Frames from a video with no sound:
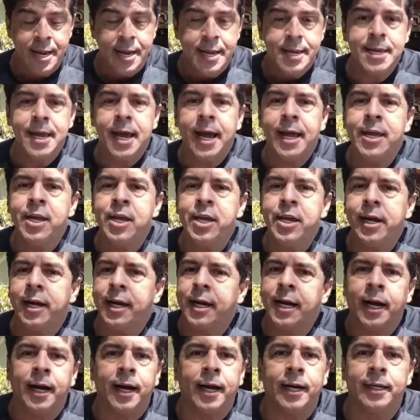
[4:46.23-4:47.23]
E aí,
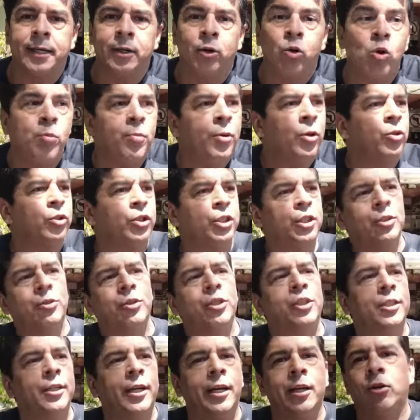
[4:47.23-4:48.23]
cara, como eu não tinha o
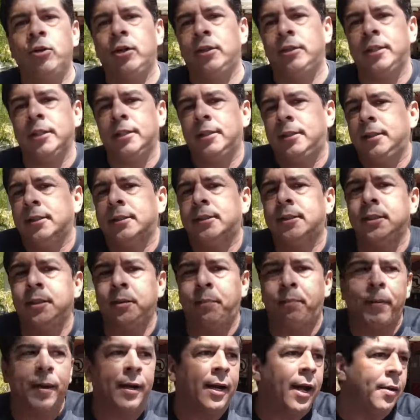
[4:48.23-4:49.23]
dinheiro, eu tinha que, assim,
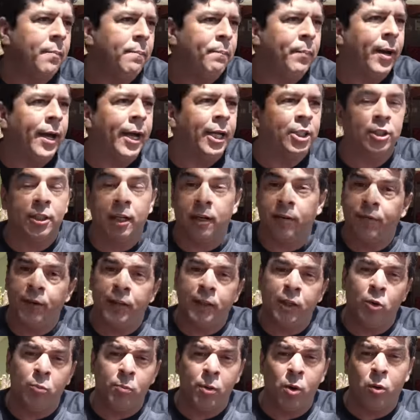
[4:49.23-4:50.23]
pegar empréstimo, que
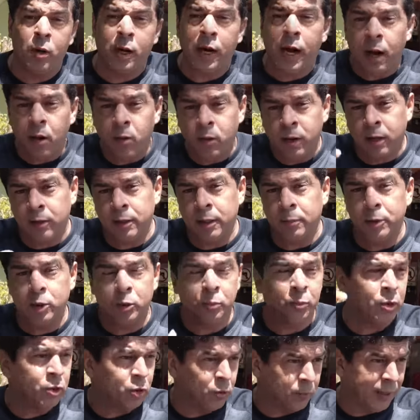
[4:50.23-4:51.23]
vender o meu carro, o carro da minha
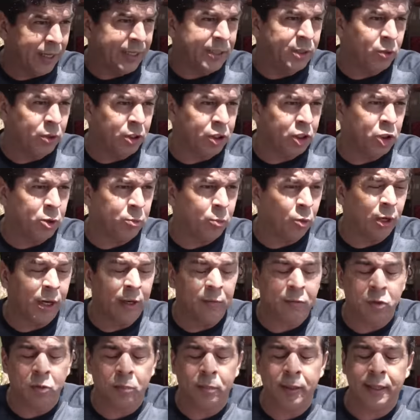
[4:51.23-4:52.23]
esposa no Brasil, que a gente
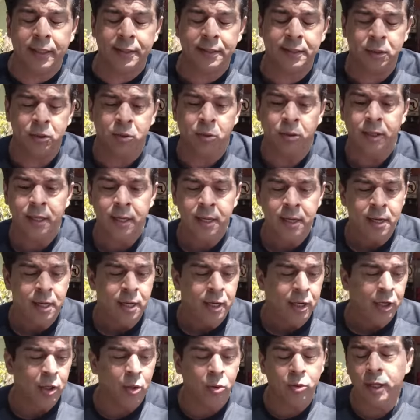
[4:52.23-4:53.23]
morava no Brasil.
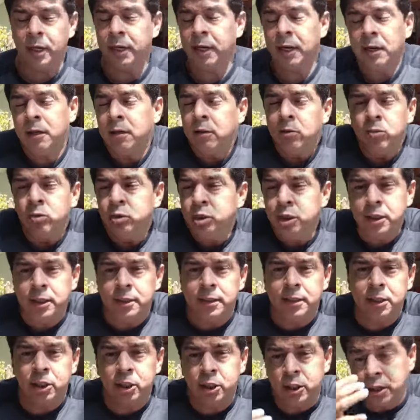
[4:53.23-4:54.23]
Eu teria que. Eu não tinha
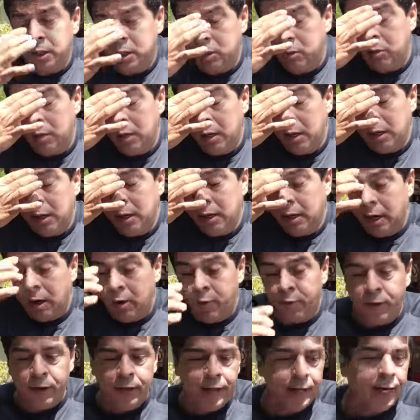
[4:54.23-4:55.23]
esse dinheiro. Aí
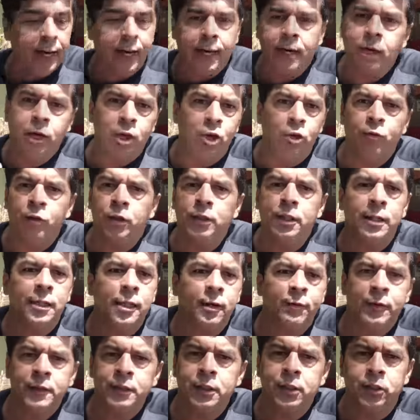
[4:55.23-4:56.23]
eu falei, cara, eu vou
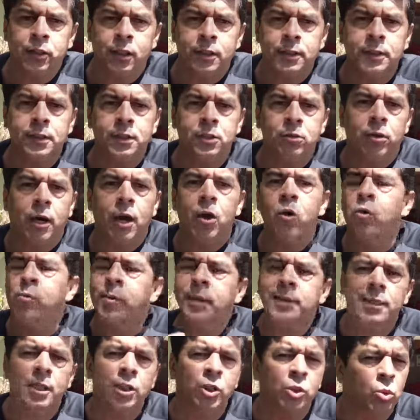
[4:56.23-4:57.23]
tentar fazer sozinho. Aí eu
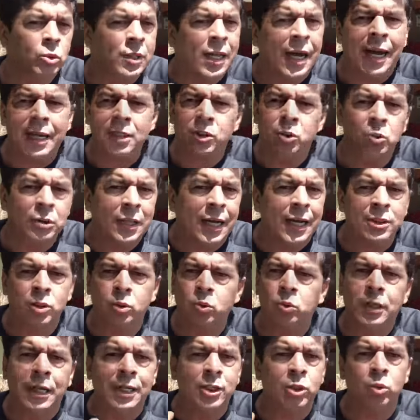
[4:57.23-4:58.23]
comecei a estudar, estudar,
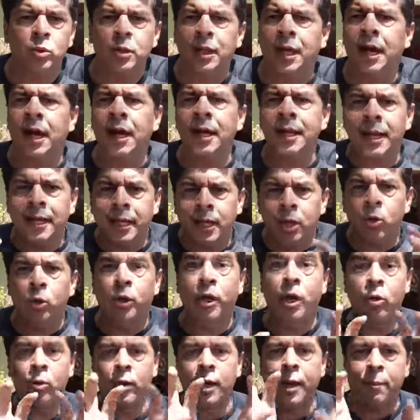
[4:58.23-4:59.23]
estudar, estudar, e aquilo
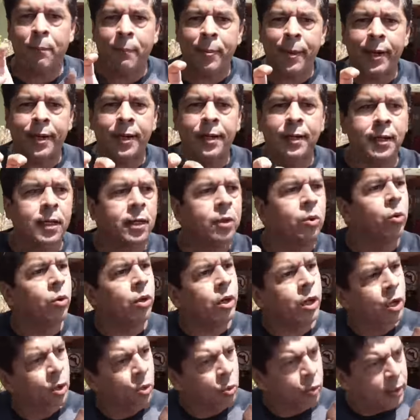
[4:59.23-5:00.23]
que eu ia pegando,
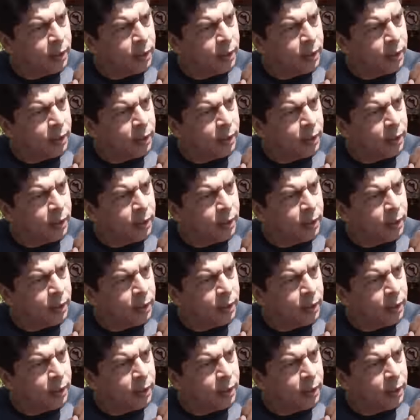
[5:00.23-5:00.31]
eu